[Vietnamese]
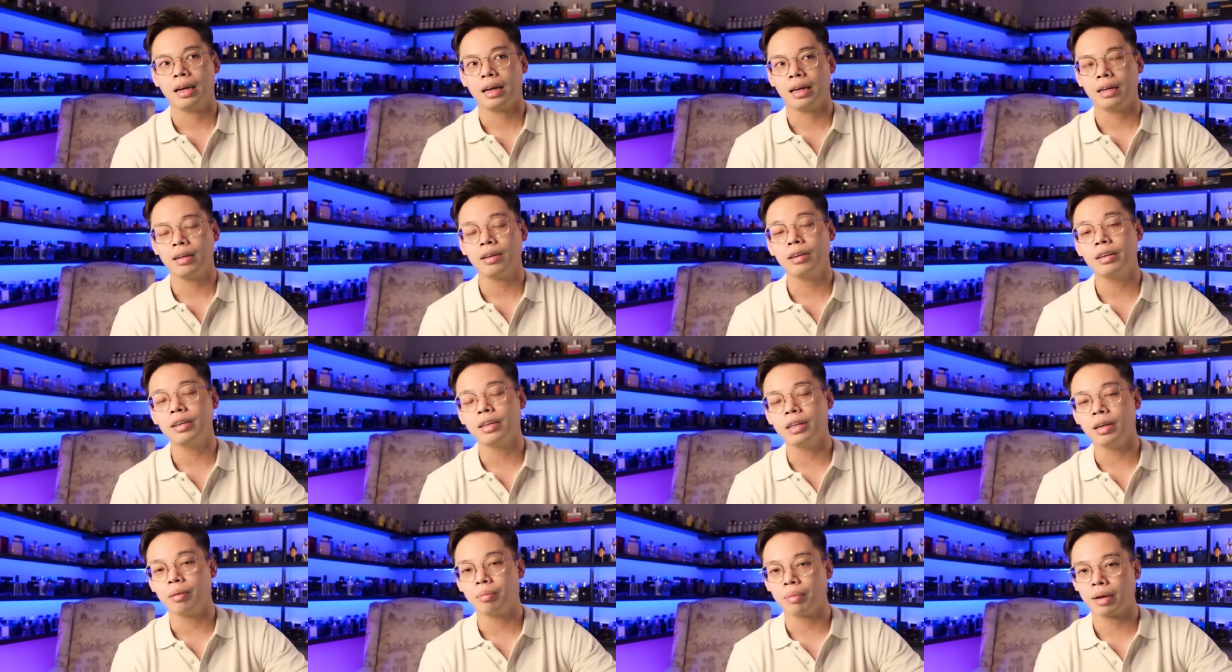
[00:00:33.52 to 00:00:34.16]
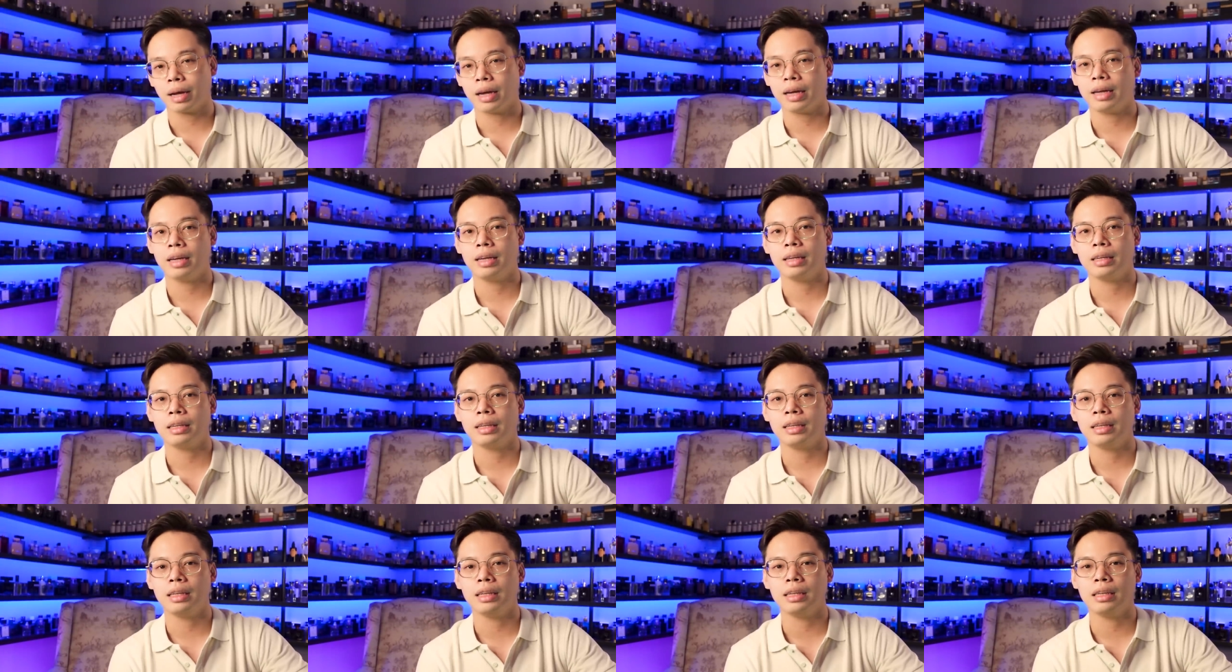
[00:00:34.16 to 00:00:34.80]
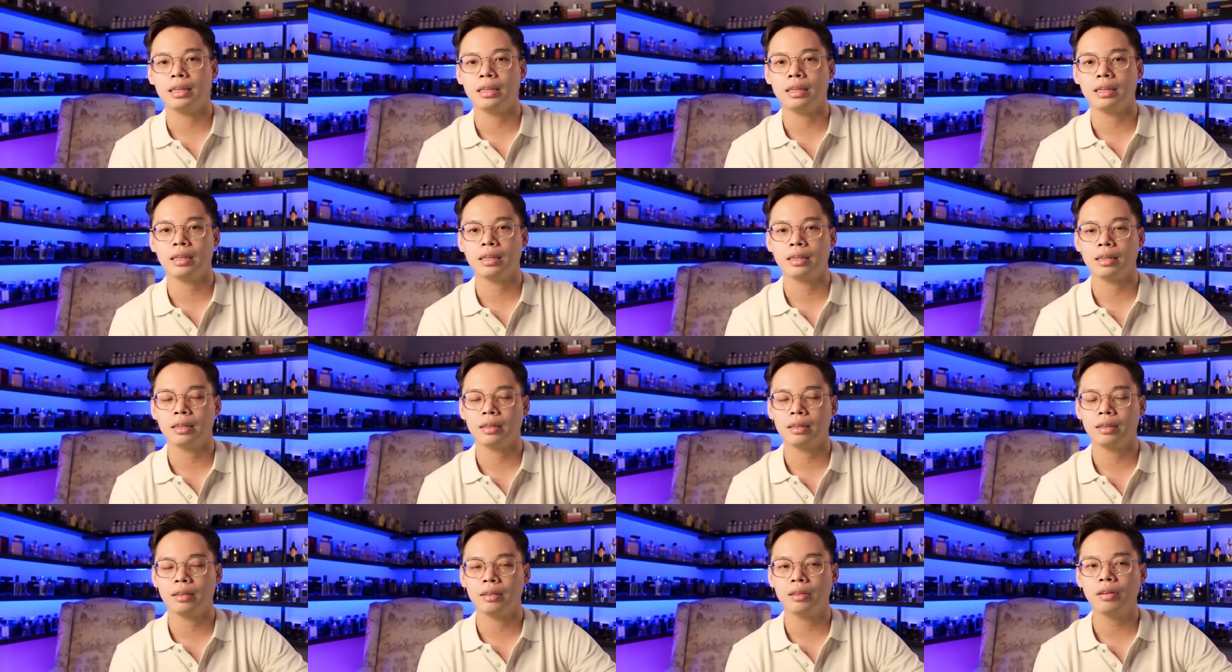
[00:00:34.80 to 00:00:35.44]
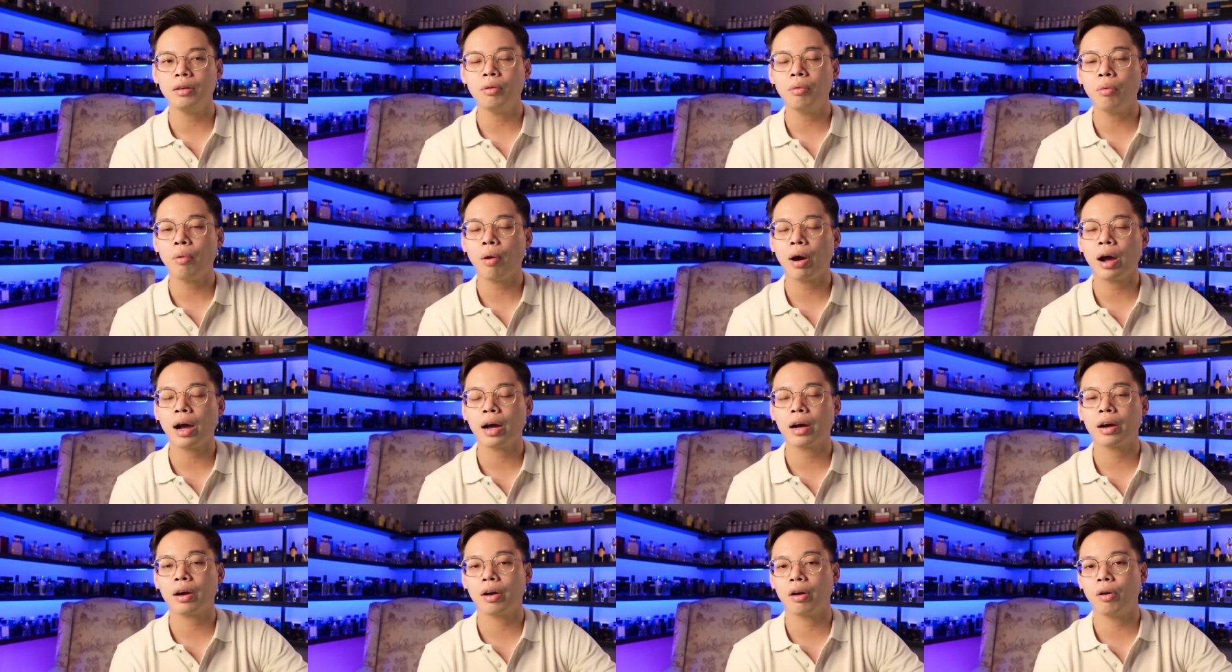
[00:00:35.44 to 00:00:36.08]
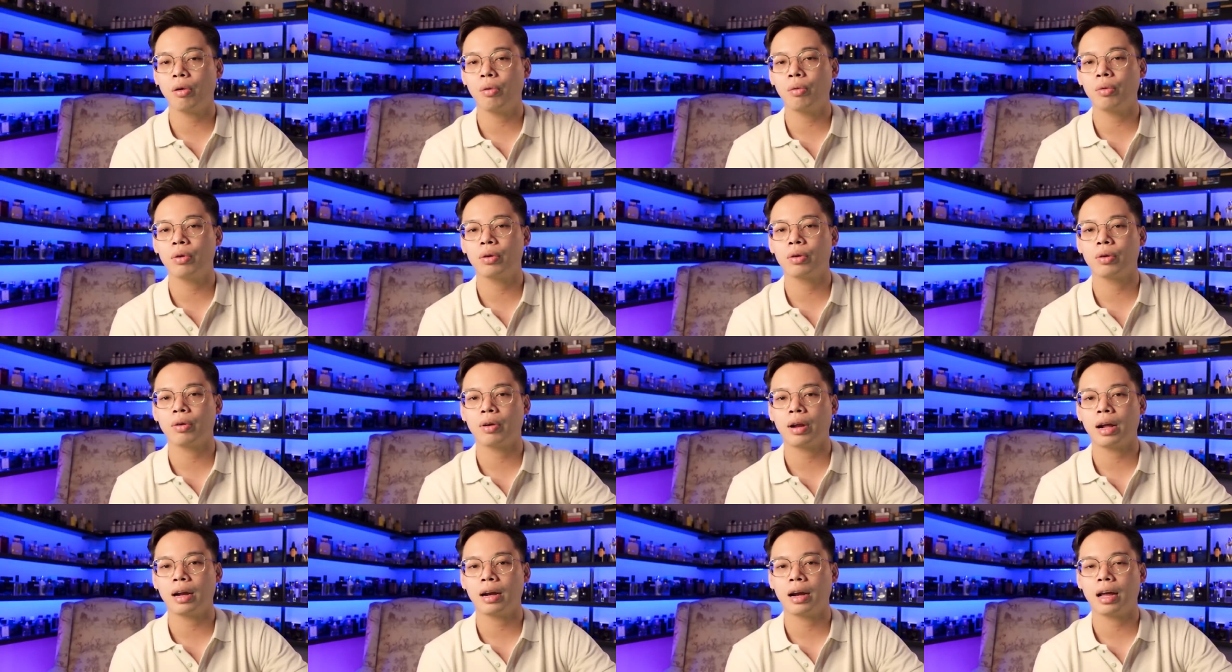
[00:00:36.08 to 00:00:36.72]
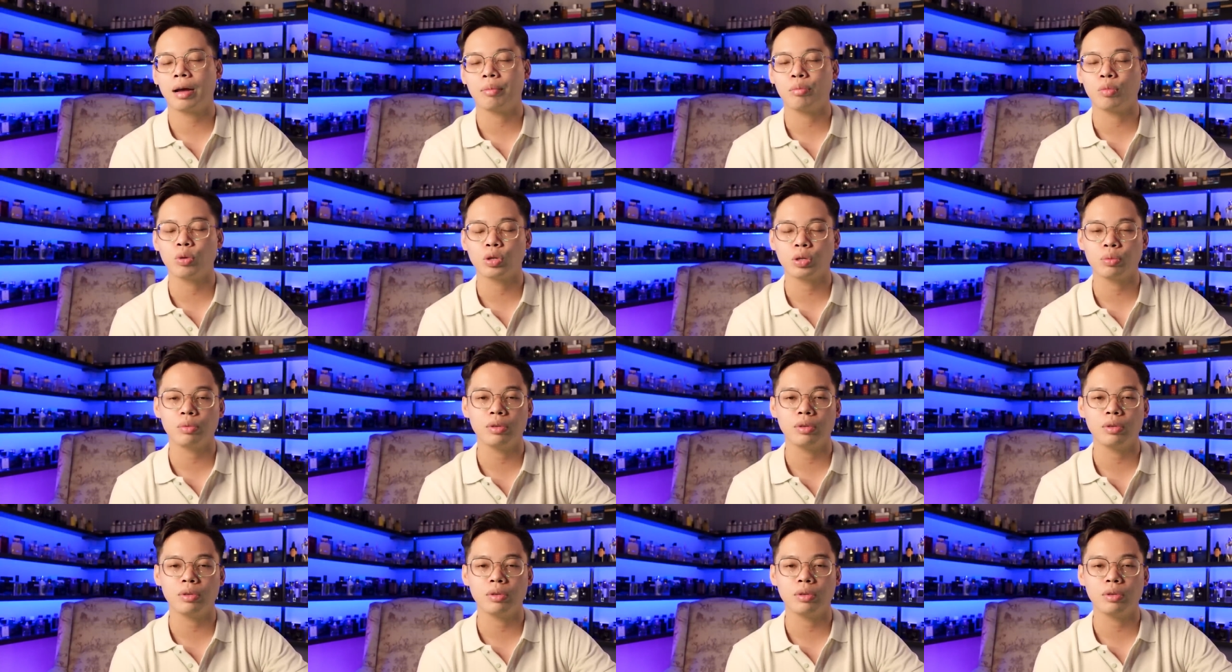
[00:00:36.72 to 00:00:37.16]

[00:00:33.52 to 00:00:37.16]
cái thời điểm này thì nước hoa clone nó đang là một